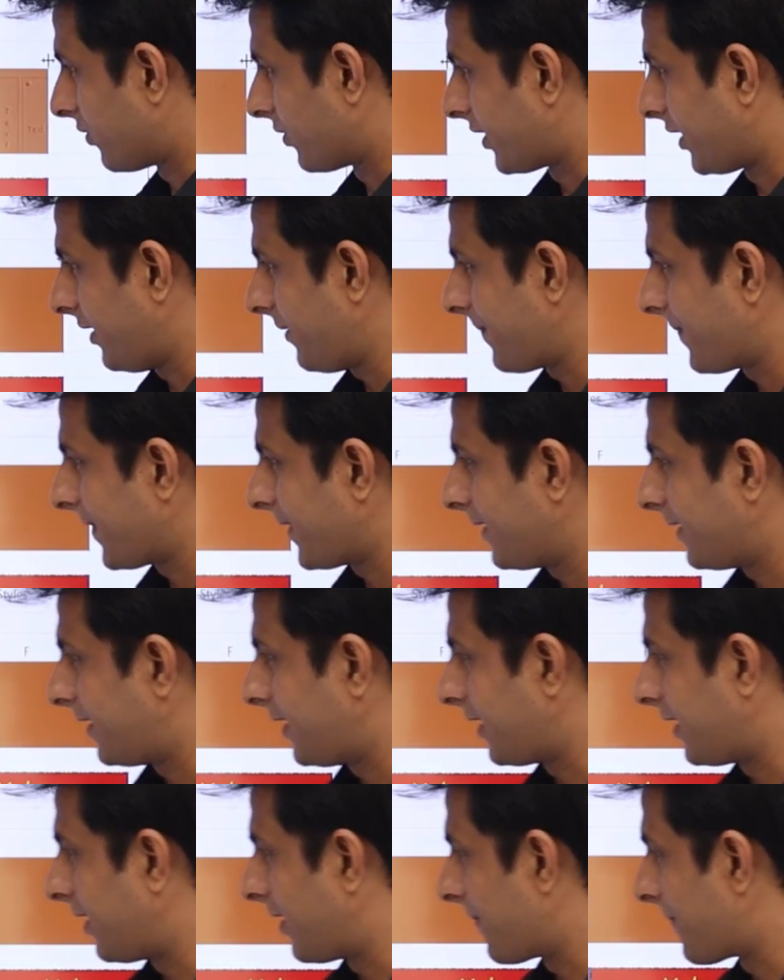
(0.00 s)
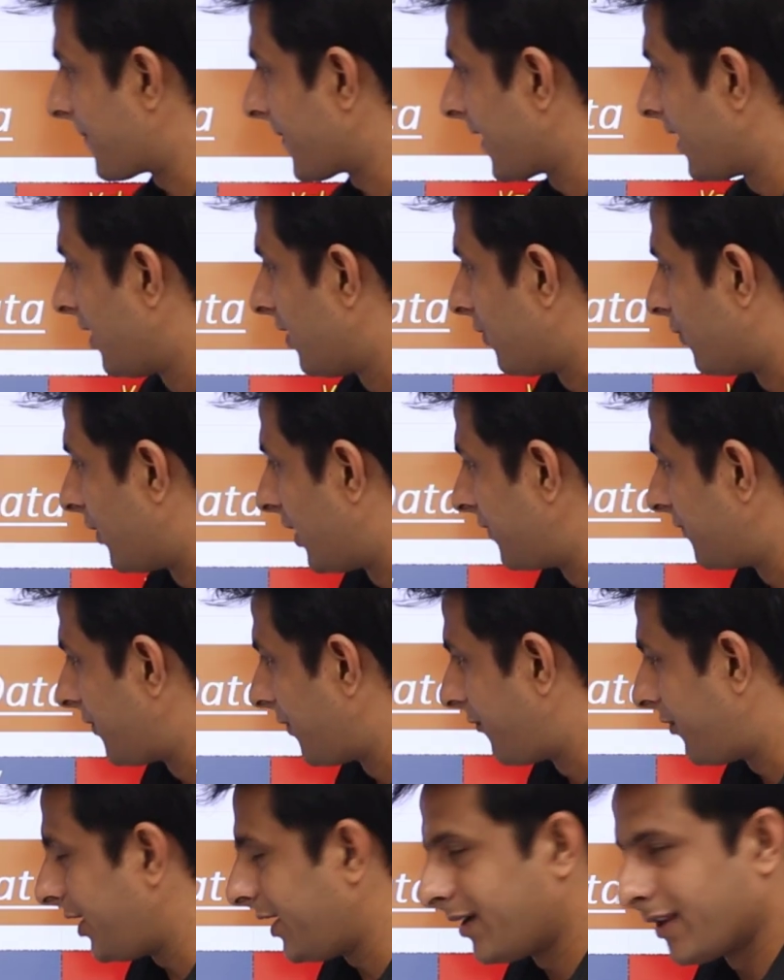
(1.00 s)
ऑन ओके देखिए
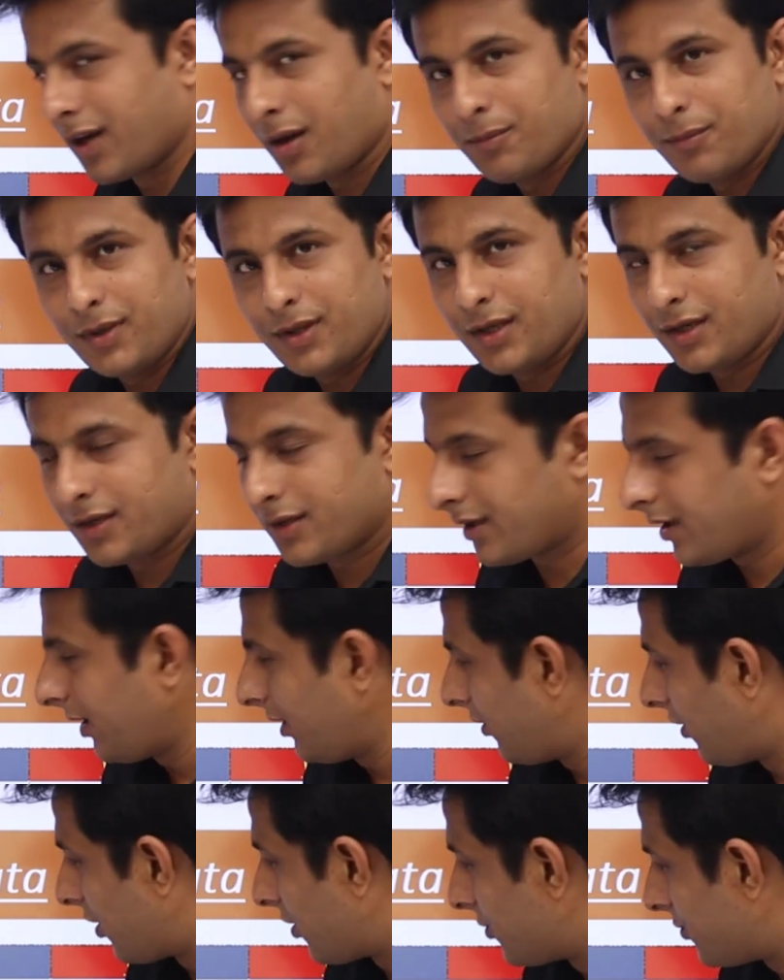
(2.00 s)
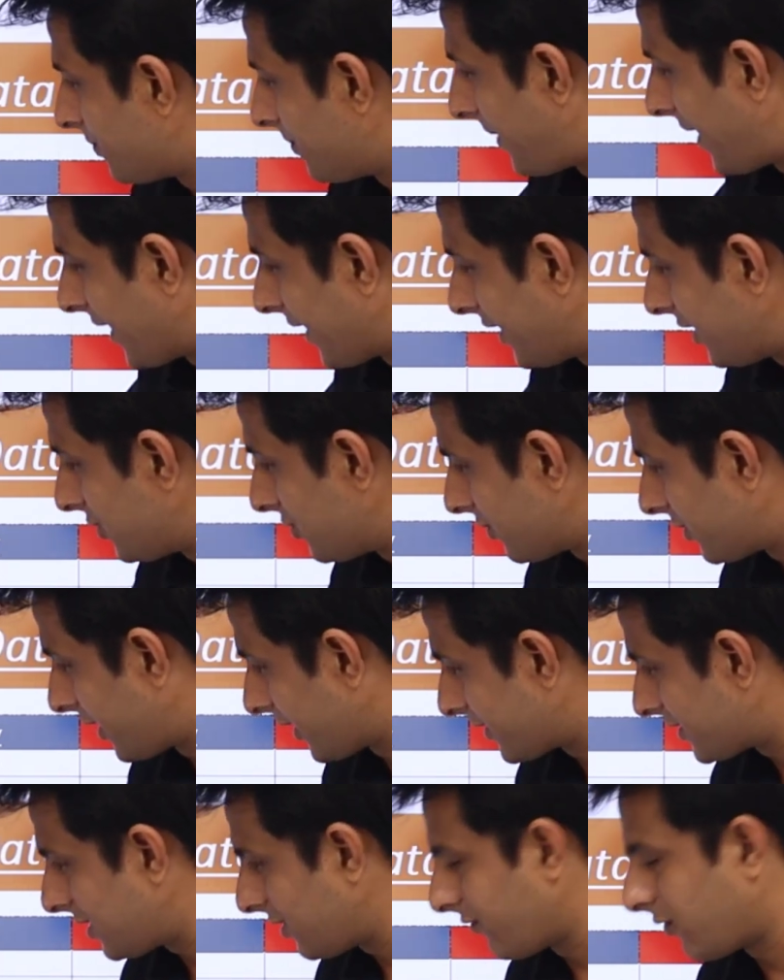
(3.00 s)
150 ग्राम भी दिख रहा है और बाकी जो
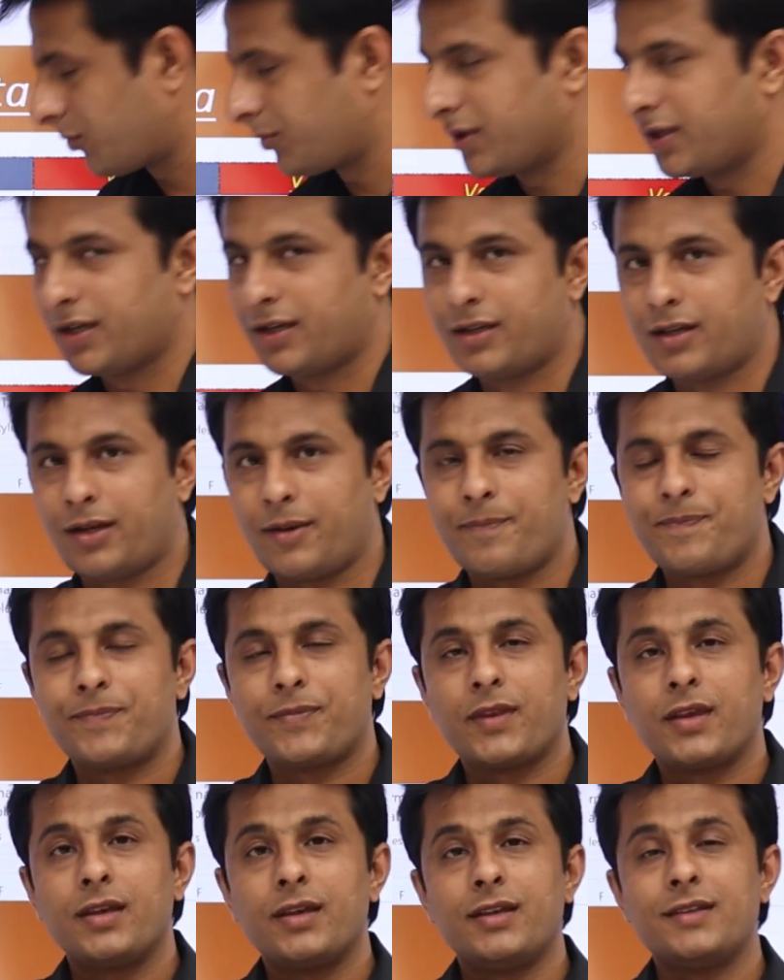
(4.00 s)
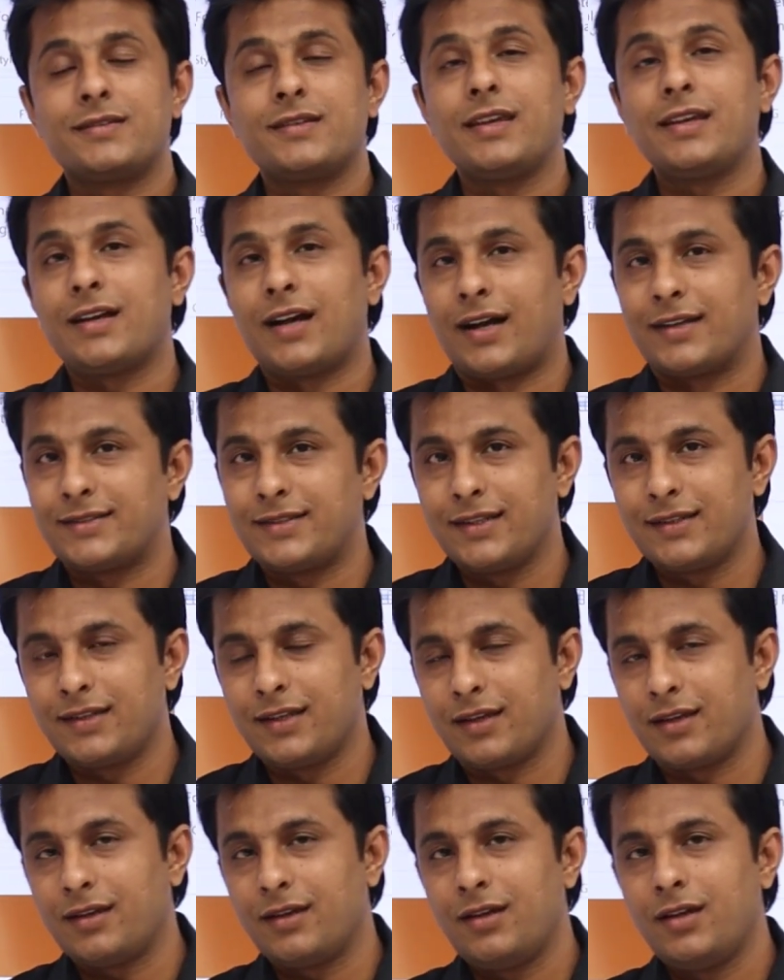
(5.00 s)
टेक्स्ट है वो भी दिख रहा है इसकी खासियत
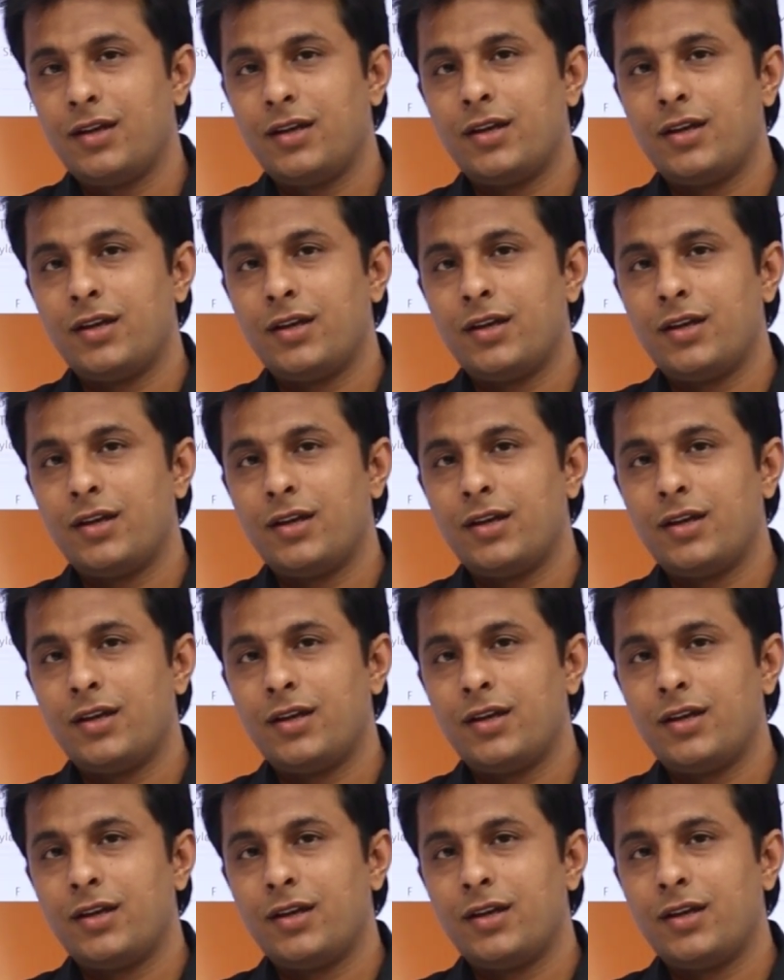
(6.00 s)
ये